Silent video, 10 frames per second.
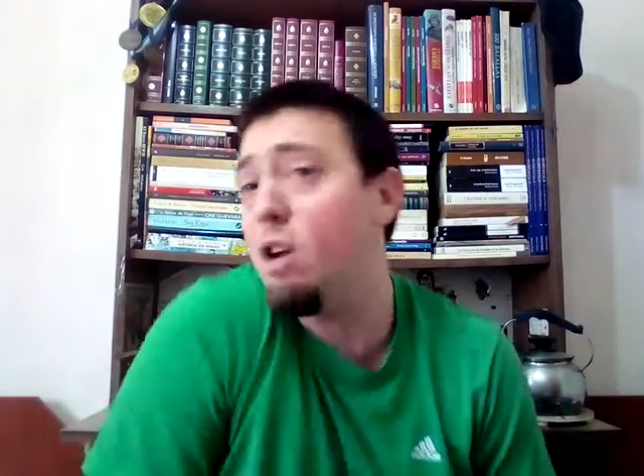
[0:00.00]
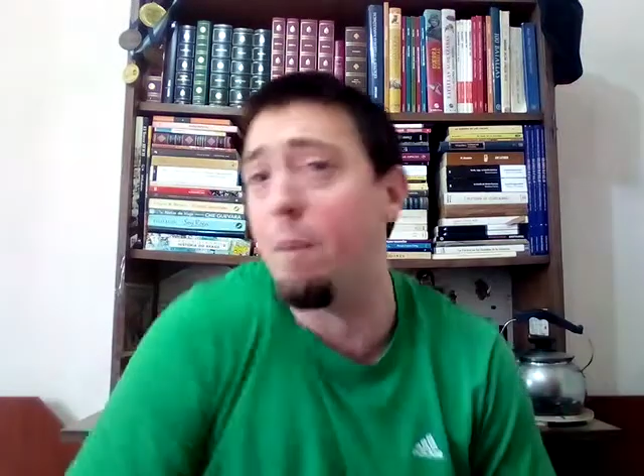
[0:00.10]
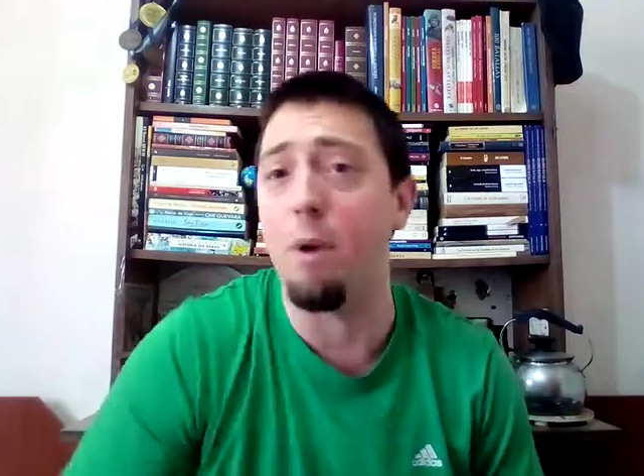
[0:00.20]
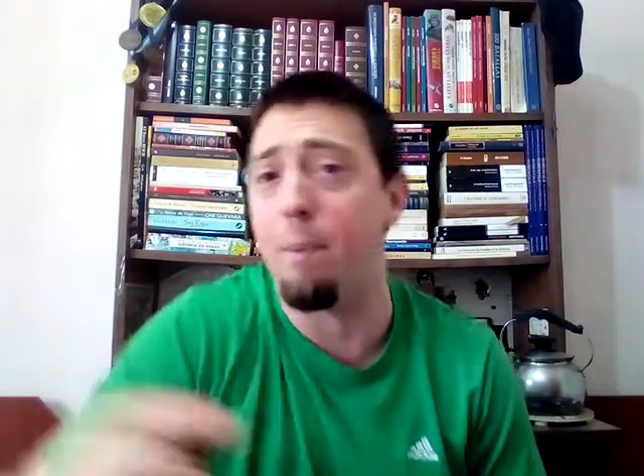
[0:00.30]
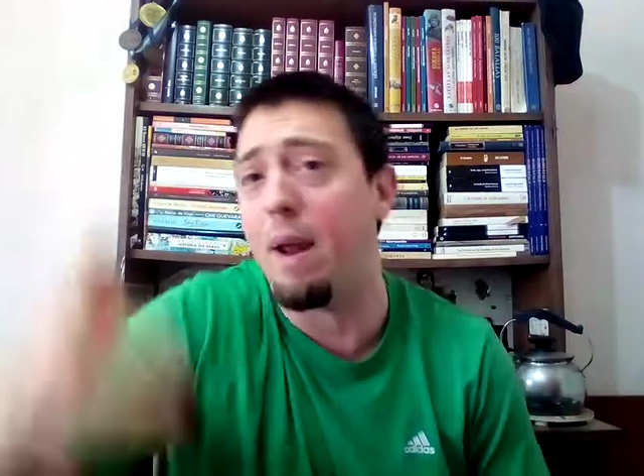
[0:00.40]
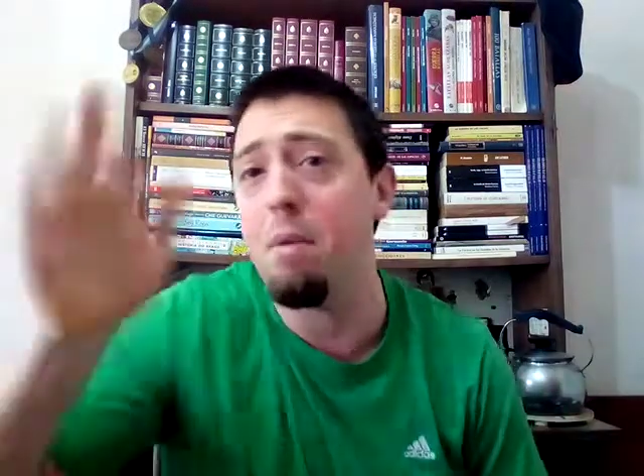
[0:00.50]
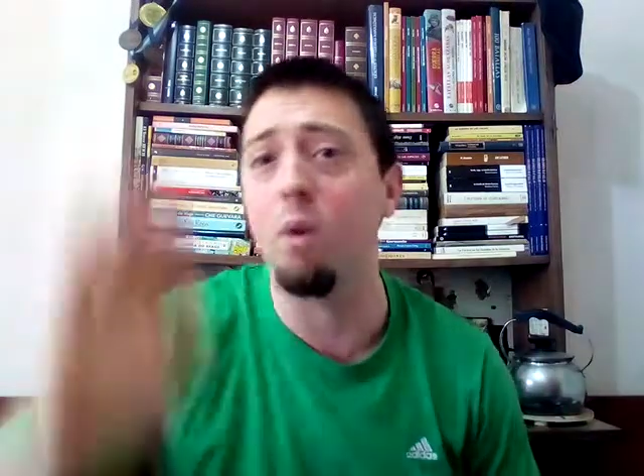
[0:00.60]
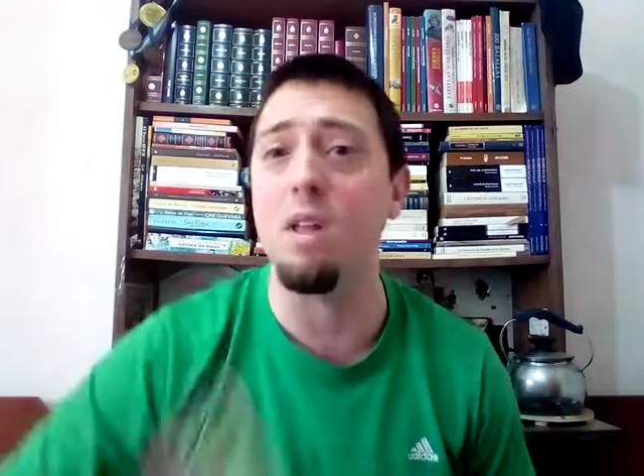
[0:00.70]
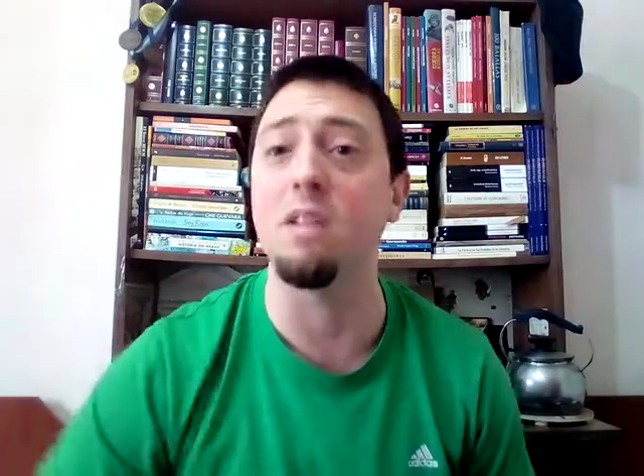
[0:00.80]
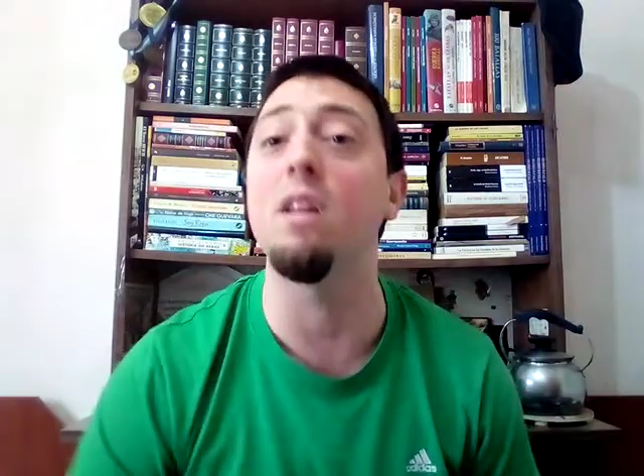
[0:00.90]
No, pero para mí
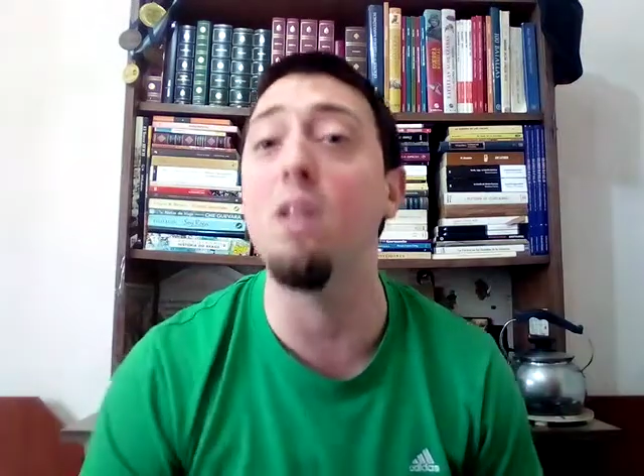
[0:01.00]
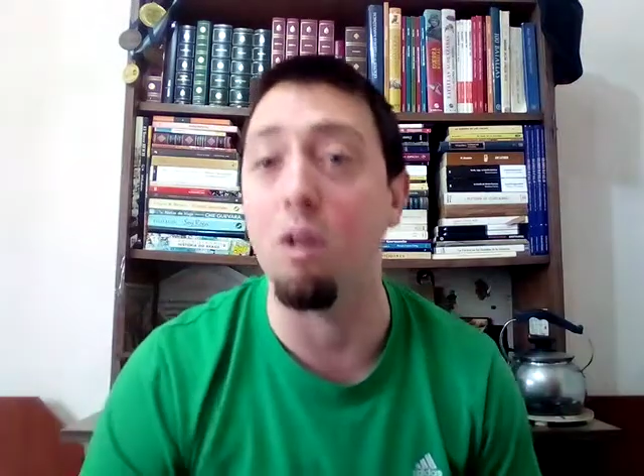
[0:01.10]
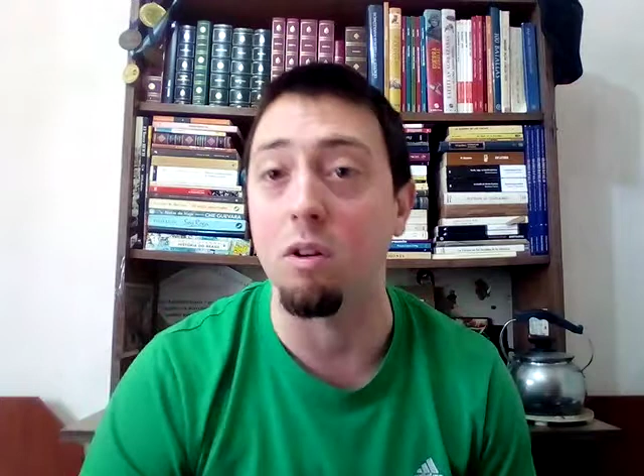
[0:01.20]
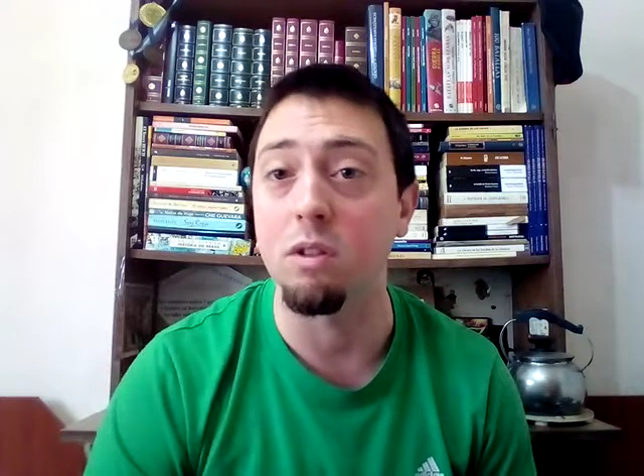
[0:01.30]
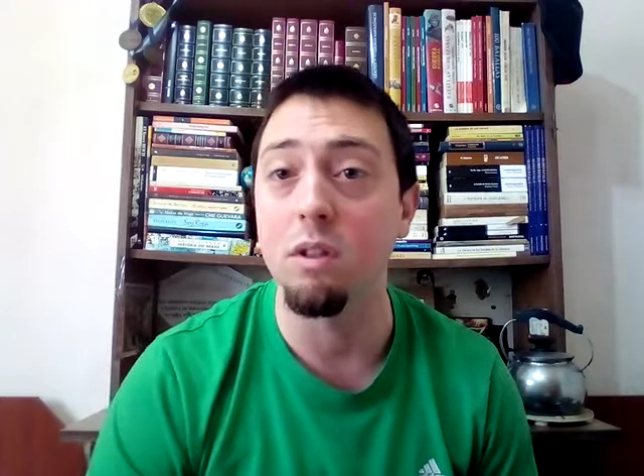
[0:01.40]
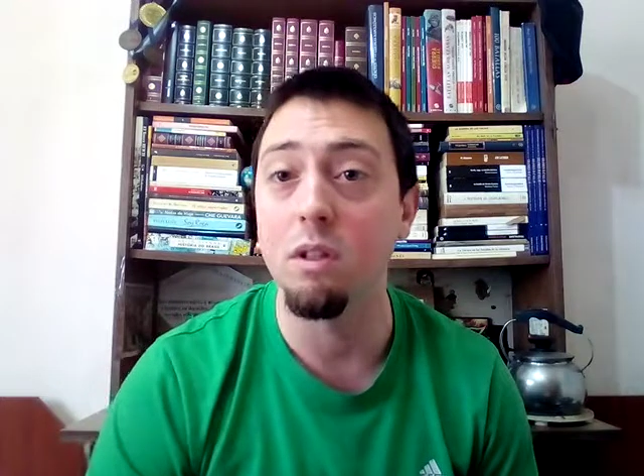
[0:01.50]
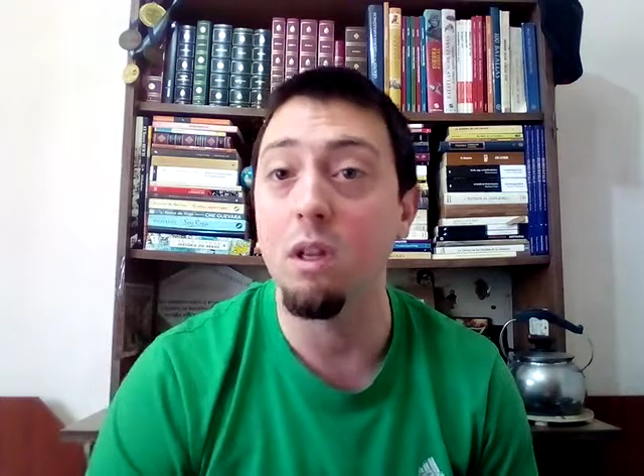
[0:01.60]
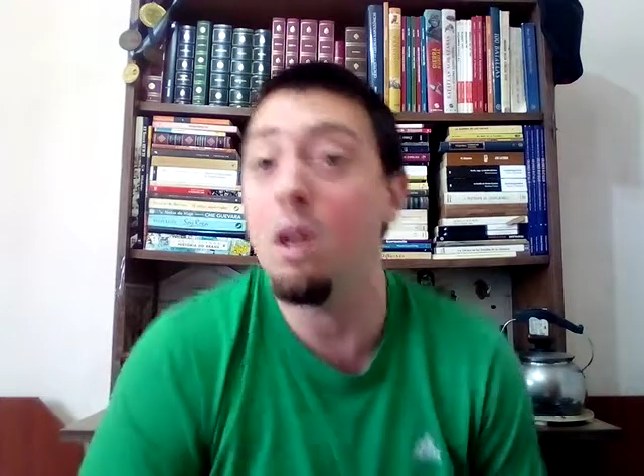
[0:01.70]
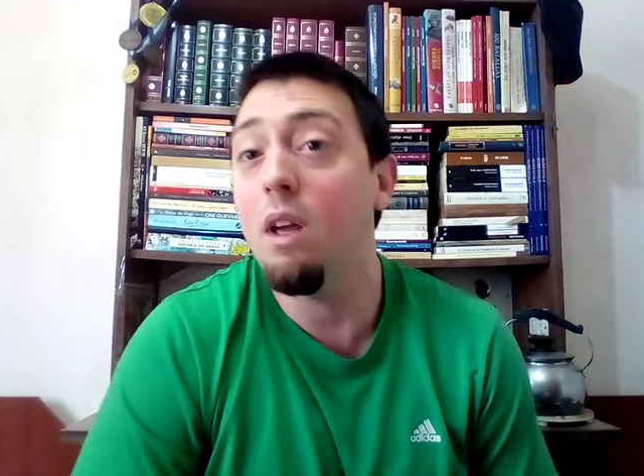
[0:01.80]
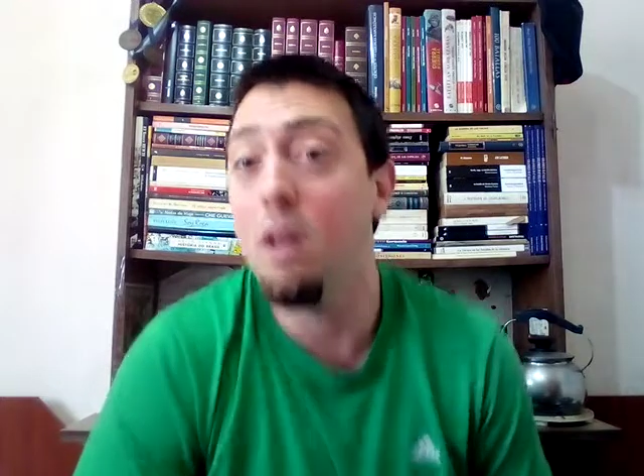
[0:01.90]
vos tenías anteojos.
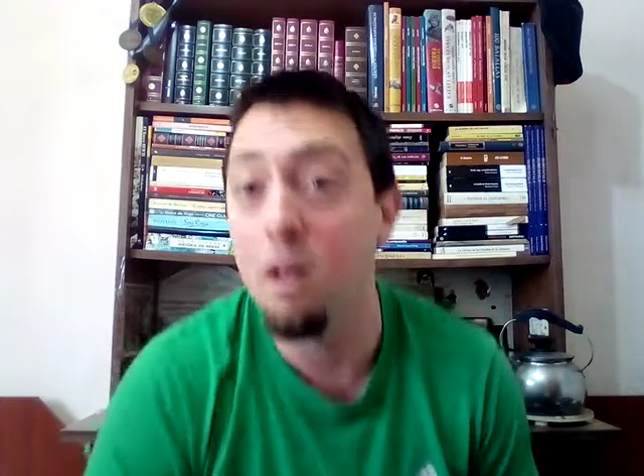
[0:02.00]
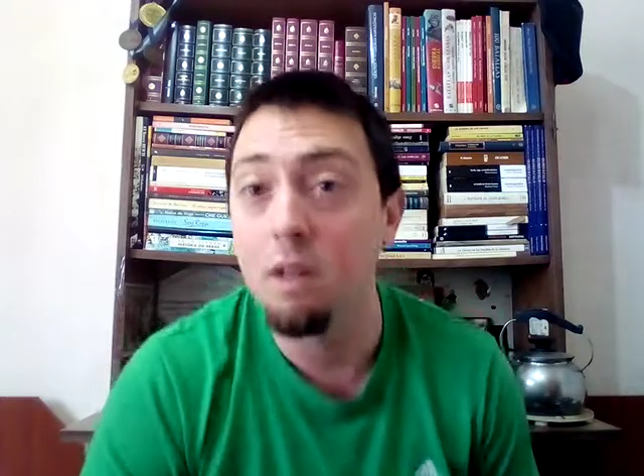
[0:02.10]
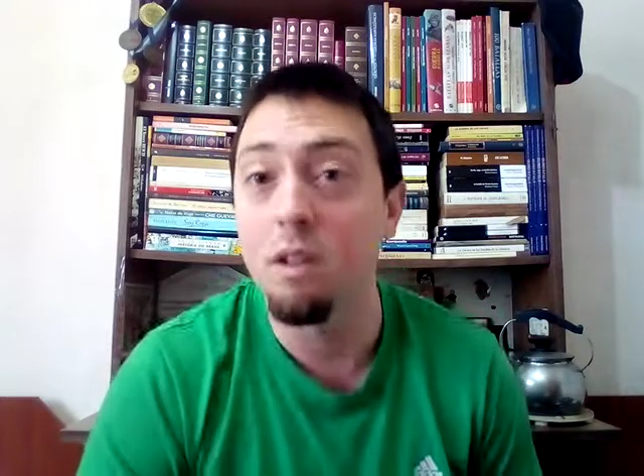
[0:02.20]
¿Y?